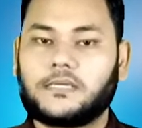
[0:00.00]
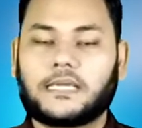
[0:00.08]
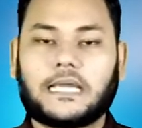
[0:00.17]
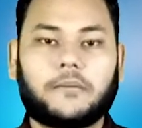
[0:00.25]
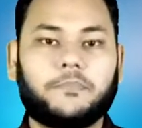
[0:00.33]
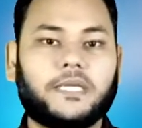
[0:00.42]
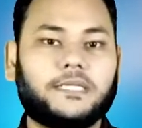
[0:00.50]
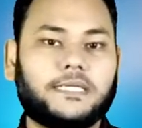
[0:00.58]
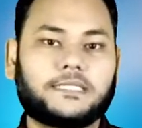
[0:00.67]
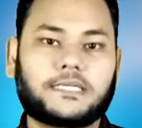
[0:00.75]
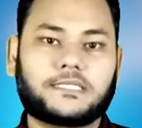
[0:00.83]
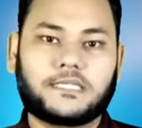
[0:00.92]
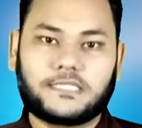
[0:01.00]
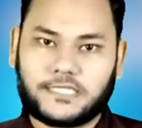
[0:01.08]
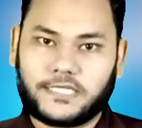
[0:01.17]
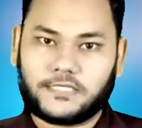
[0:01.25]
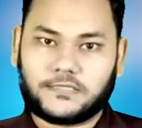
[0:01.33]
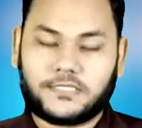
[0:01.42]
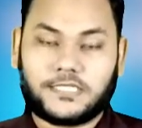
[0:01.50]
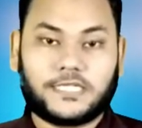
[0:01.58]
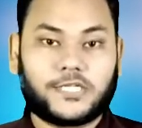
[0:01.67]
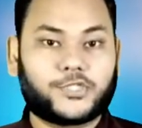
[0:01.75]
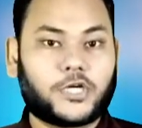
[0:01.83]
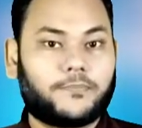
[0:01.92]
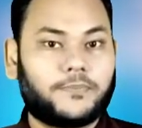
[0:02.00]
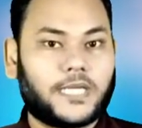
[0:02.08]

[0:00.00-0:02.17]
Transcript: কামিয়ে নিয়ে যাচ্ছে চীন চীনের সব